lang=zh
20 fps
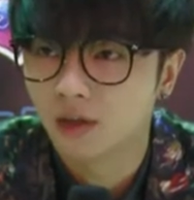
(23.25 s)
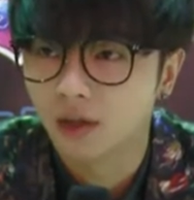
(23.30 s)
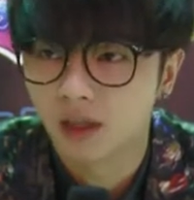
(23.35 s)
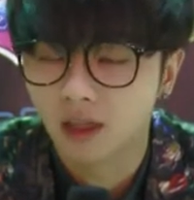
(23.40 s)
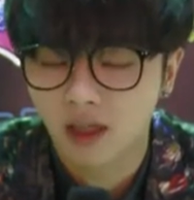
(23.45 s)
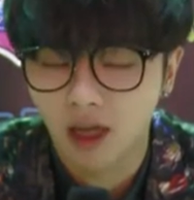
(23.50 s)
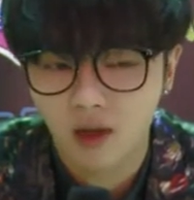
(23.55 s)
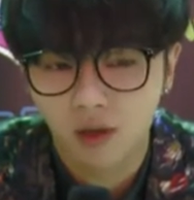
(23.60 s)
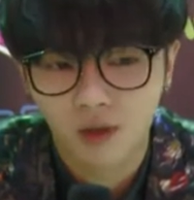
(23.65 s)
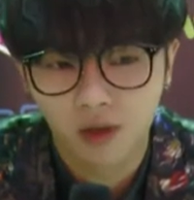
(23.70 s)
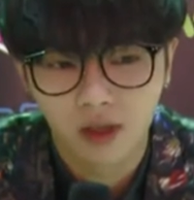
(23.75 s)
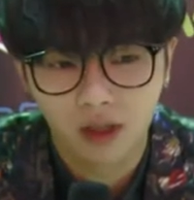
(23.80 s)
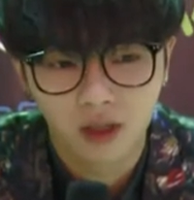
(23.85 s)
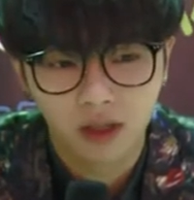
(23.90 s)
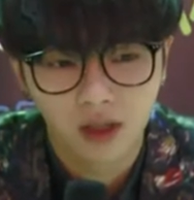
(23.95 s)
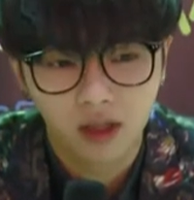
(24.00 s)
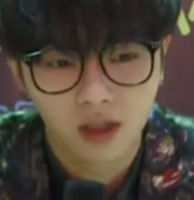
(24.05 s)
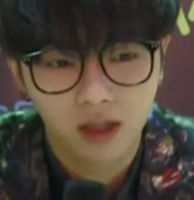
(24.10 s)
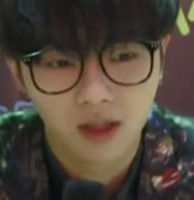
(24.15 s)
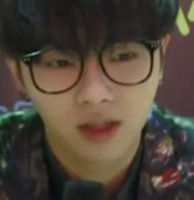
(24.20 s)
对，它会，
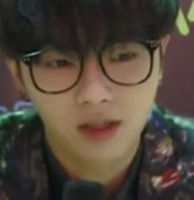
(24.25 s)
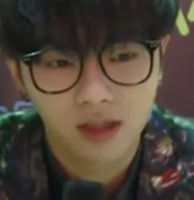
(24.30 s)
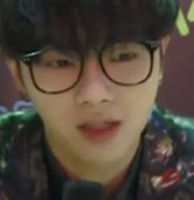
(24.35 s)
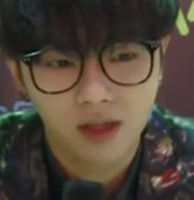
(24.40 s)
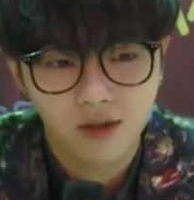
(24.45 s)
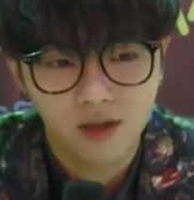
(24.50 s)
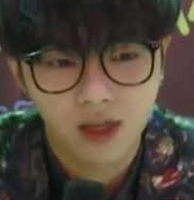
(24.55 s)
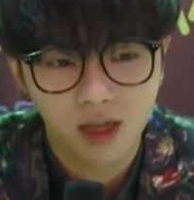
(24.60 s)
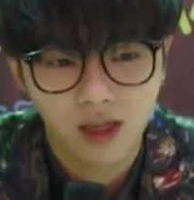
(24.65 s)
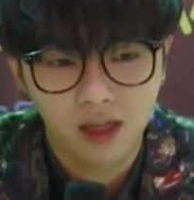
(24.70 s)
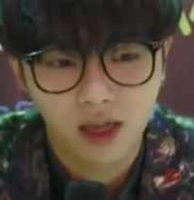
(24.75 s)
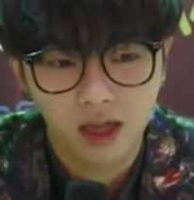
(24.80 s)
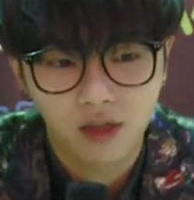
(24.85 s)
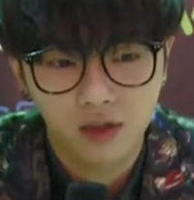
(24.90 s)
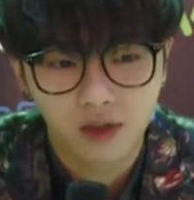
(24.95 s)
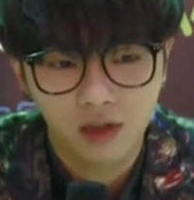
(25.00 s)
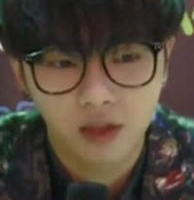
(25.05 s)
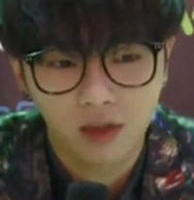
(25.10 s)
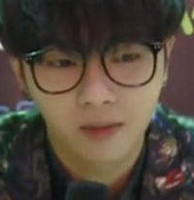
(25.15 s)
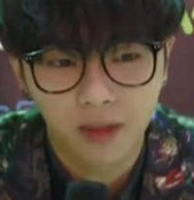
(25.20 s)
在我眼里，它
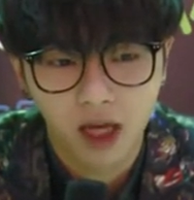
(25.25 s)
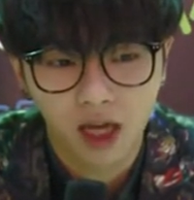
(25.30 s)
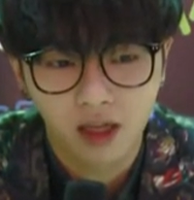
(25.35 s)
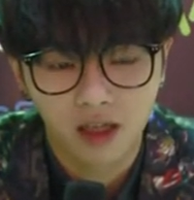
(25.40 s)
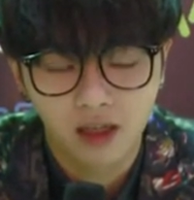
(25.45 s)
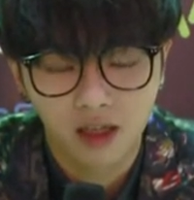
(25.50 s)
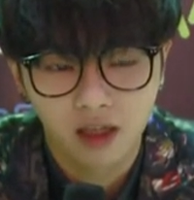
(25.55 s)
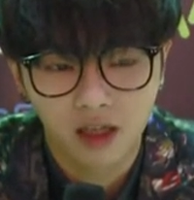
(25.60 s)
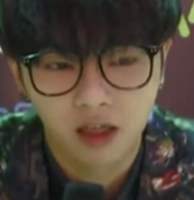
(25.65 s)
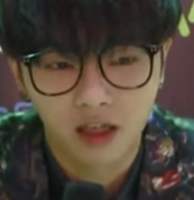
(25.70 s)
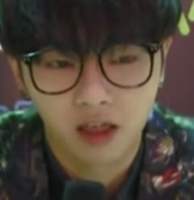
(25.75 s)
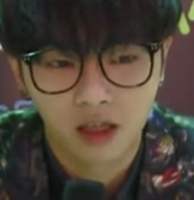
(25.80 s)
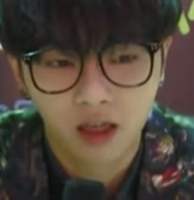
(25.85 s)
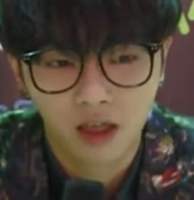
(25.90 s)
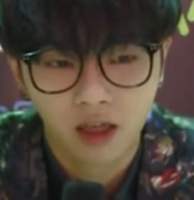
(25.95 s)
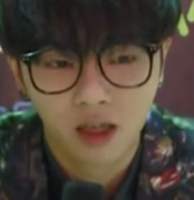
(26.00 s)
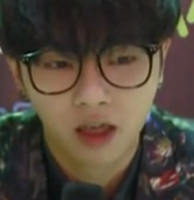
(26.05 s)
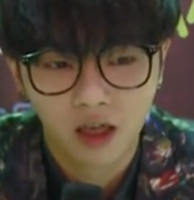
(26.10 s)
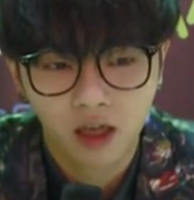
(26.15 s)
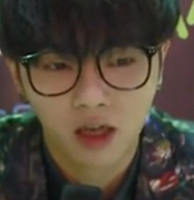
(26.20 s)
就是把一个
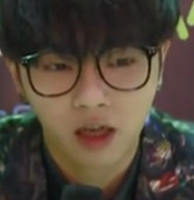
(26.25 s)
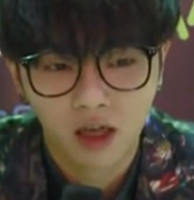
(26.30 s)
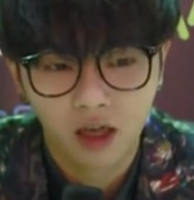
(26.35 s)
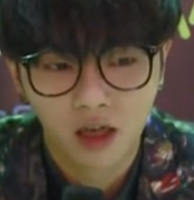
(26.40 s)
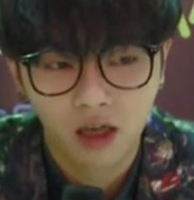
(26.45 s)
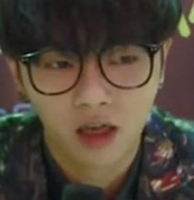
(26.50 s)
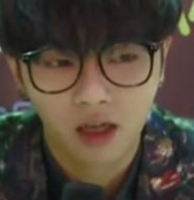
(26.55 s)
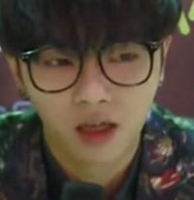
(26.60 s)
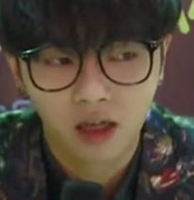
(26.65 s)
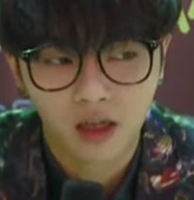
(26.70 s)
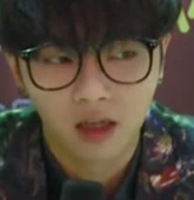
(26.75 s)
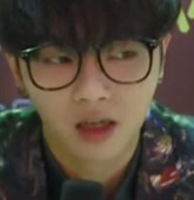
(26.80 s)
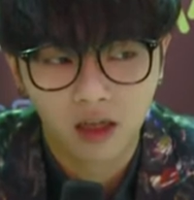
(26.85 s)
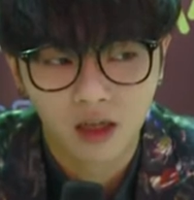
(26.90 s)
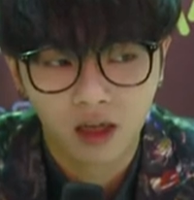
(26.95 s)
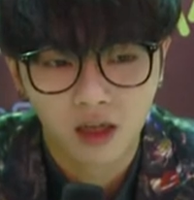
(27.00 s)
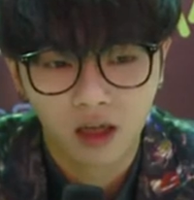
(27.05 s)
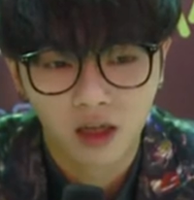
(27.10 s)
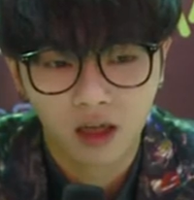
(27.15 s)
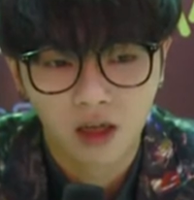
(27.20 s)
呃
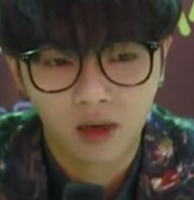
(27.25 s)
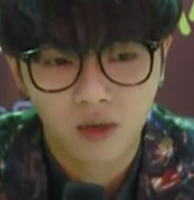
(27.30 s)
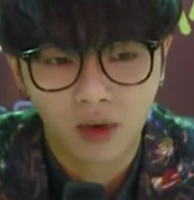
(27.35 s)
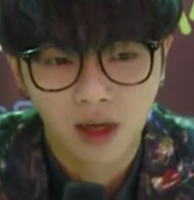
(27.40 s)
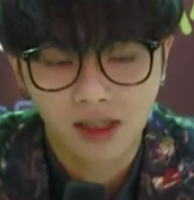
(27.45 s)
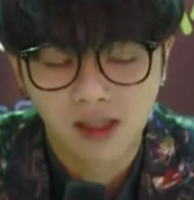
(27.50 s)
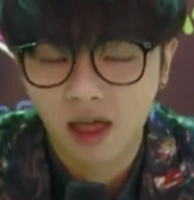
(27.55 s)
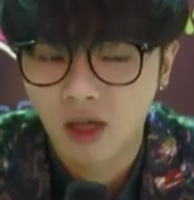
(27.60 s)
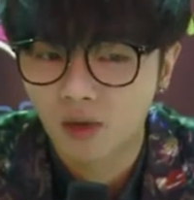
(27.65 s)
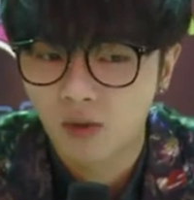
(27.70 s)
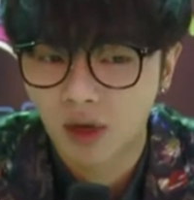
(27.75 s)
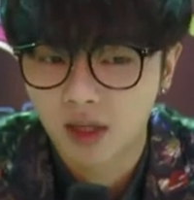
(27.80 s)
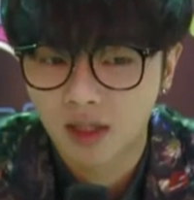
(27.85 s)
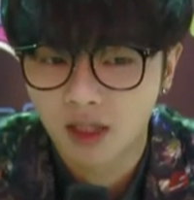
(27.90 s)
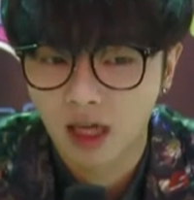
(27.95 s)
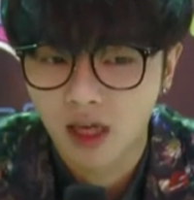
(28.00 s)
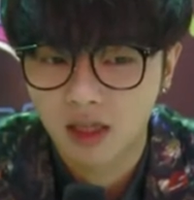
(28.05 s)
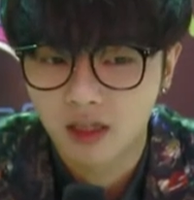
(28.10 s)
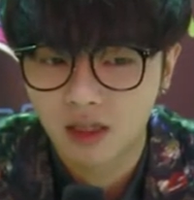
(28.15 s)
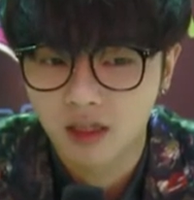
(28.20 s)
呃玩家与玩
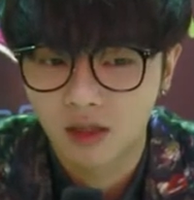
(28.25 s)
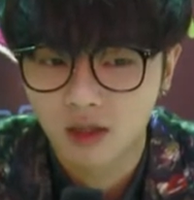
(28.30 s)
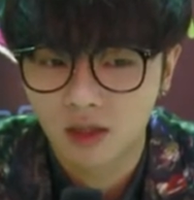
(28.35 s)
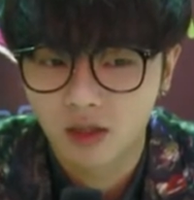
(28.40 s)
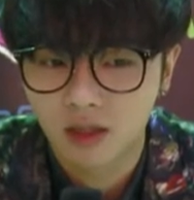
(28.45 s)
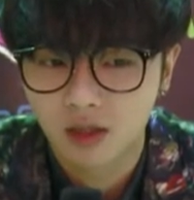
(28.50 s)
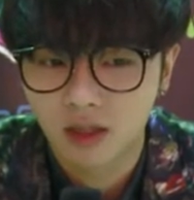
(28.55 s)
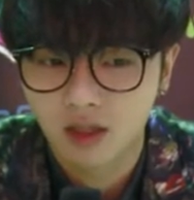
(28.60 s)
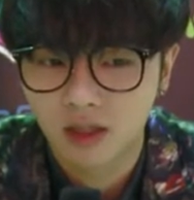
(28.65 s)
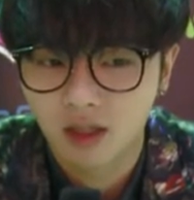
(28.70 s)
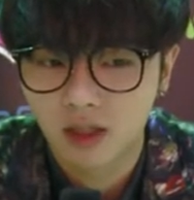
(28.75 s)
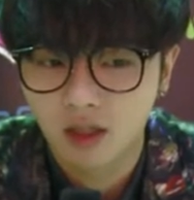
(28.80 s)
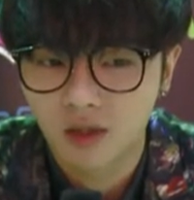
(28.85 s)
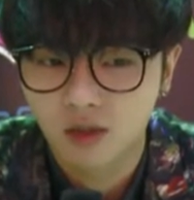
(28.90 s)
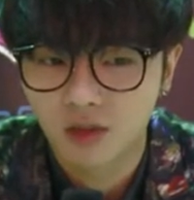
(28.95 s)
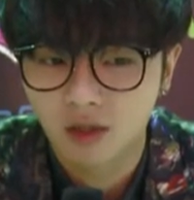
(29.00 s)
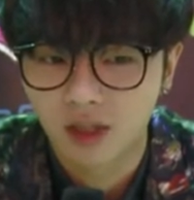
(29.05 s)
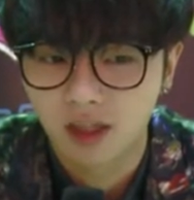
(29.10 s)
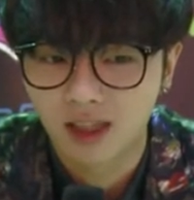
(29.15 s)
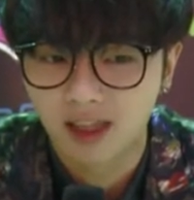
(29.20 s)
家之之间的
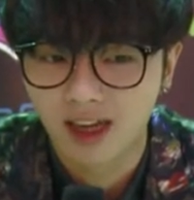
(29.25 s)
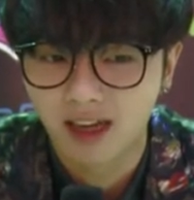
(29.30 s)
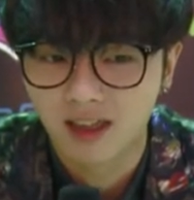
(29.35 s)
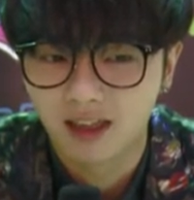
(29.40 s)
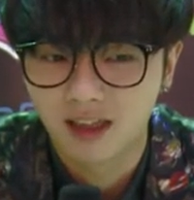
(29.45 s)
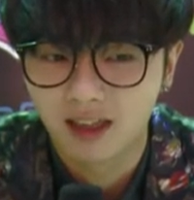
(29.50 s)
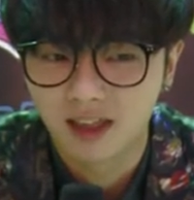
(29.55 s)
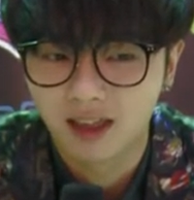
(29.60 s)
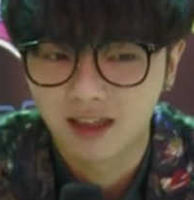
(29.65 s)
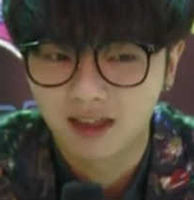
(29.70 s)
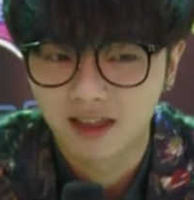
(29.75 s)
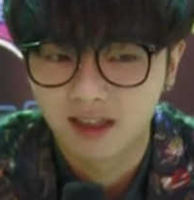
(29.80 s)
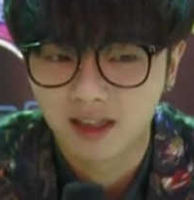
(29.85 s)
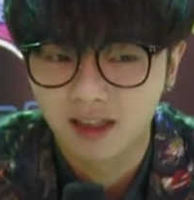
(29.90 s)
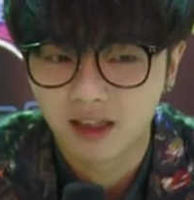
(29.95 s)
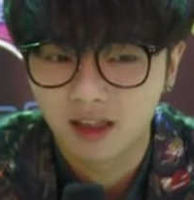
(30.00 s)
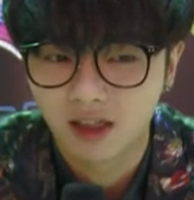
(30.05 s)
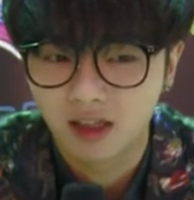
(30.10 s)
距离拉得更。